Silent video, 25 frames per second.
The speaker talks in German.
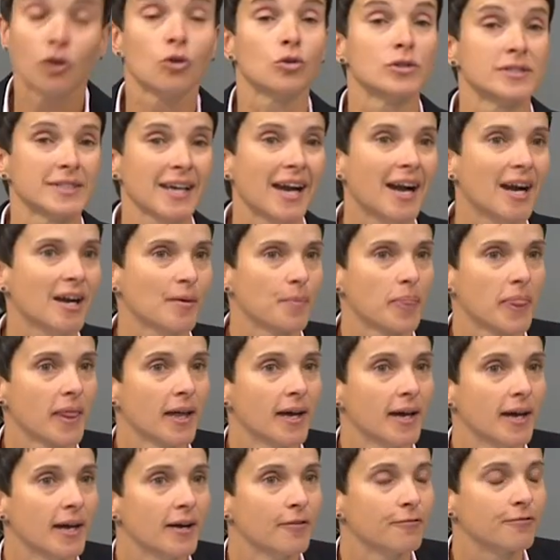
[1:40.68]
Und ja,
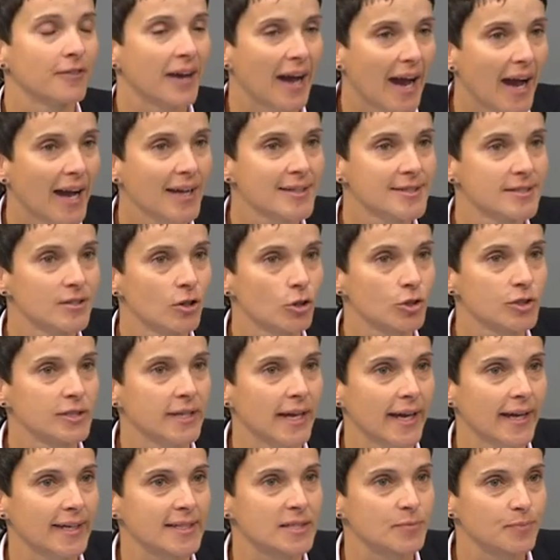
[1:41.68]
Fragen Sie doch
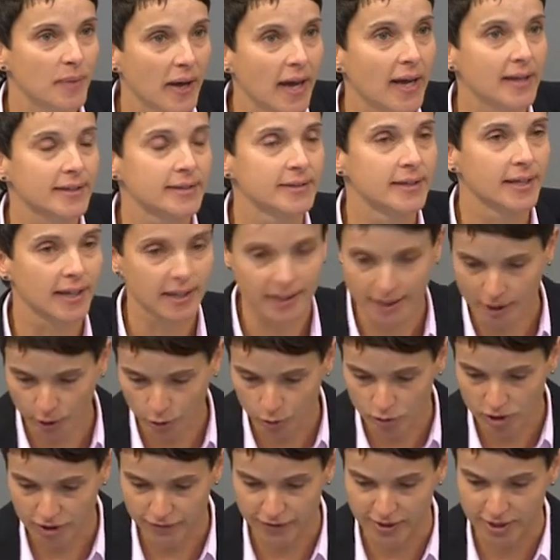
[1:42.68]
die Experten, die
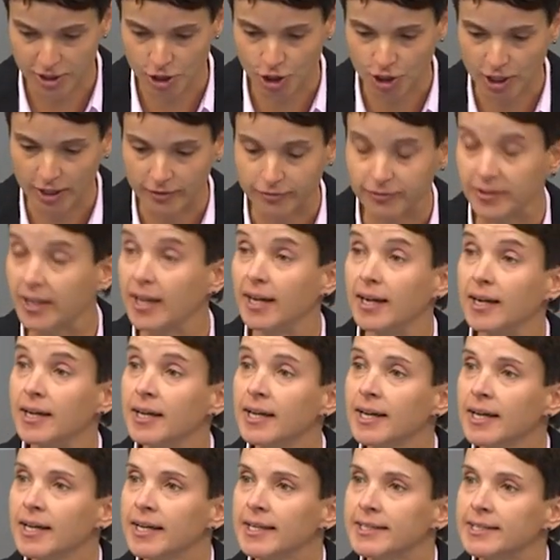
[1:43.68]
Religionswissenschaftler.
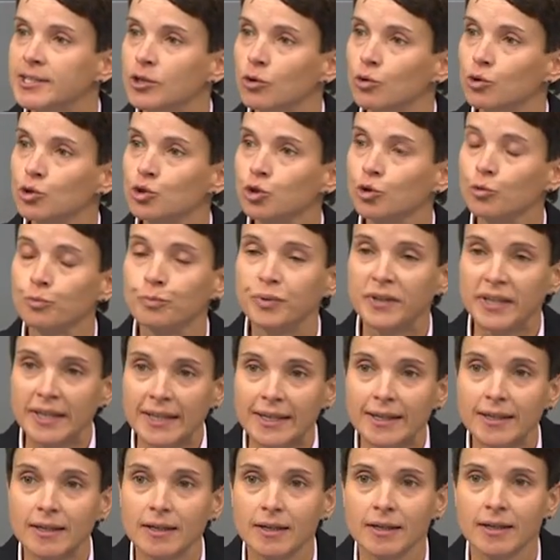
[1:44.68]
Die
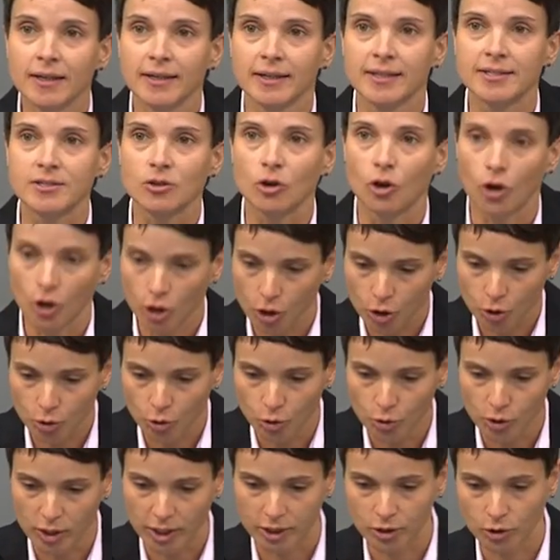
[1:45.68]
Utopie des
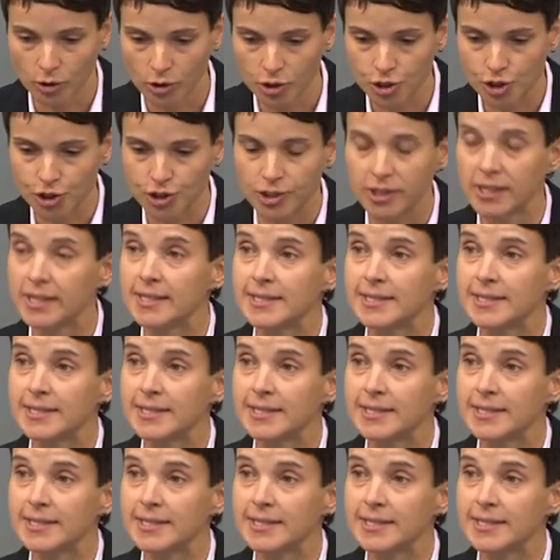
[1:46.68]
Euro oder deutschen